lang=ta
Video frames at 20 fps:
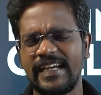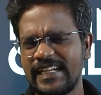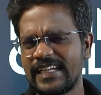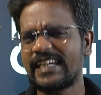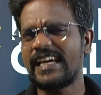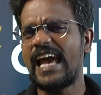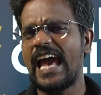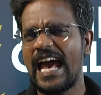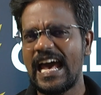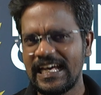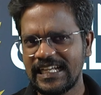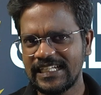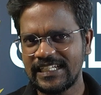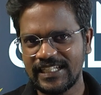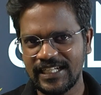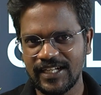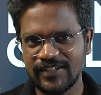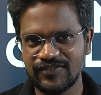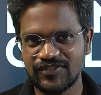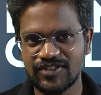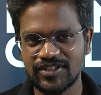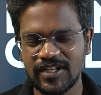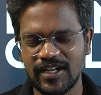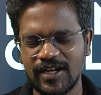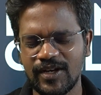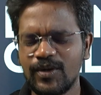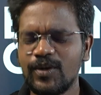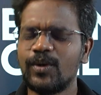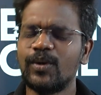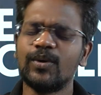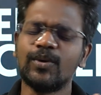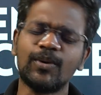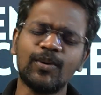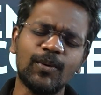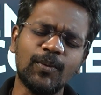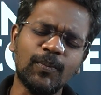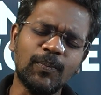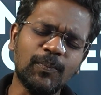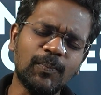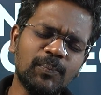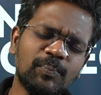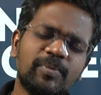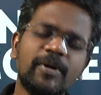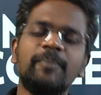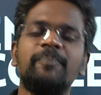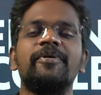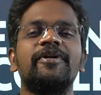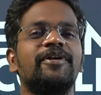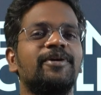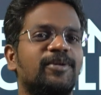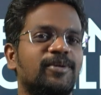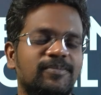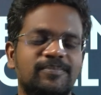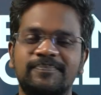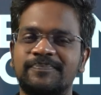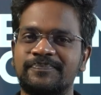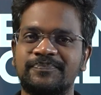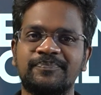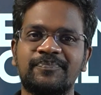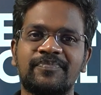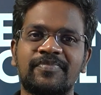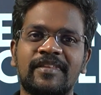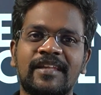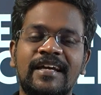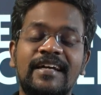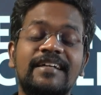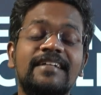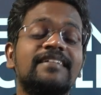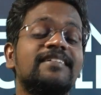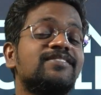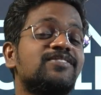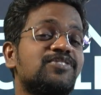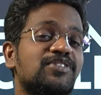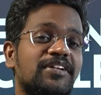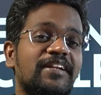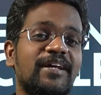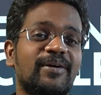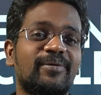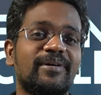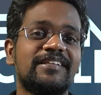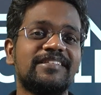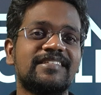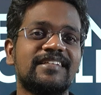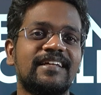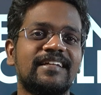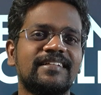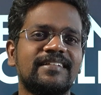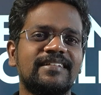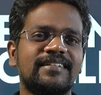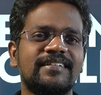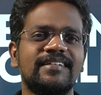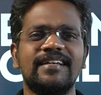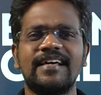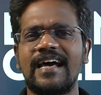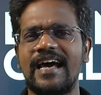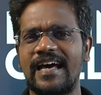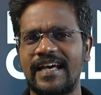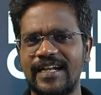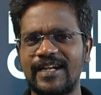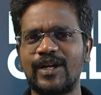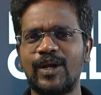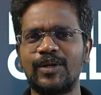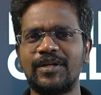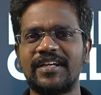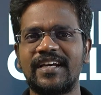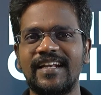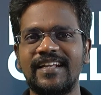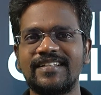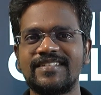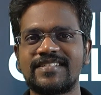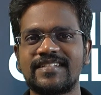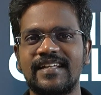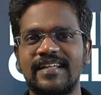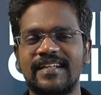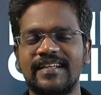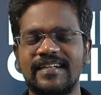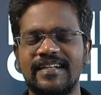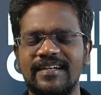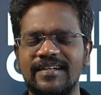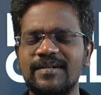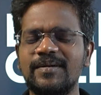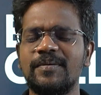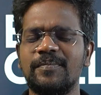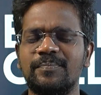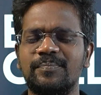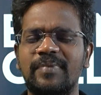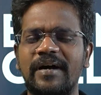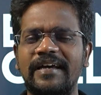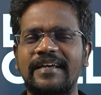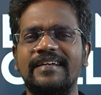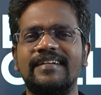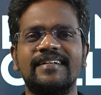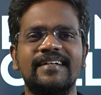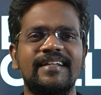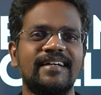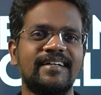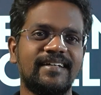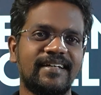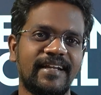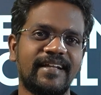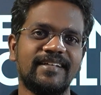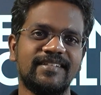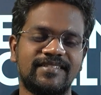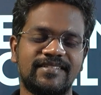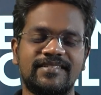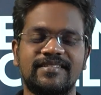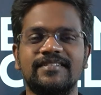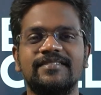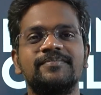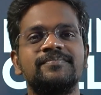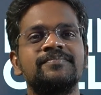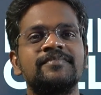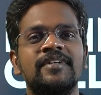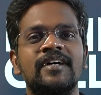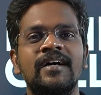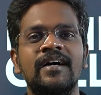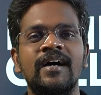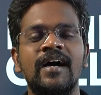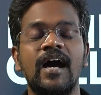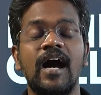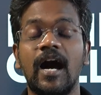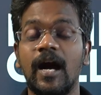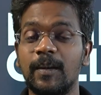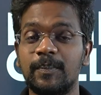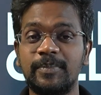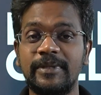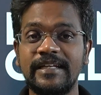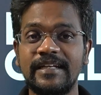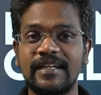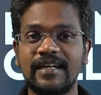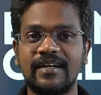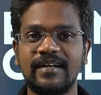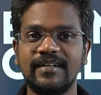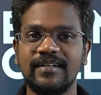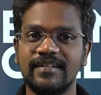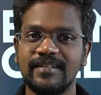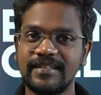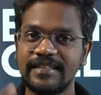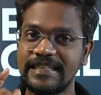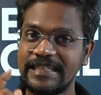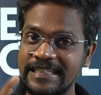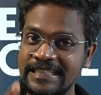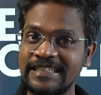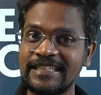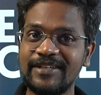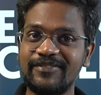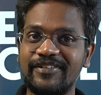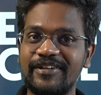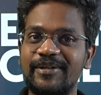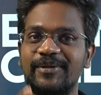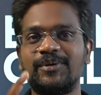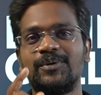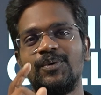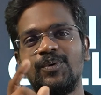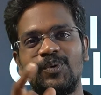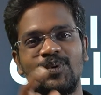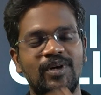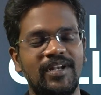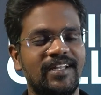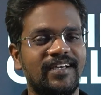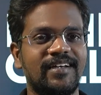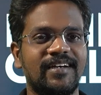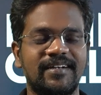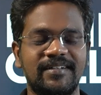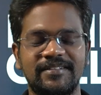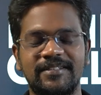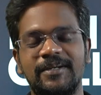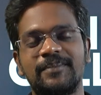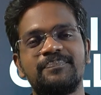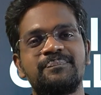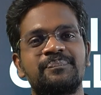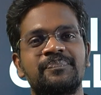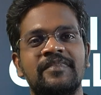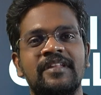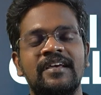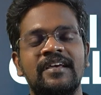எனக்கு ஏர்கிராஃப்ட்ஸ்னால் ரொம்ப பிடிக்கும் சின்ன வயசுலேருந்து ஏரோநாட்டிக்கல் இன்ஜினியரிங்னா பயங்கர கிரேஸ் அப்படின்னா இந்த வீடியோ உங்களுக்காக தான்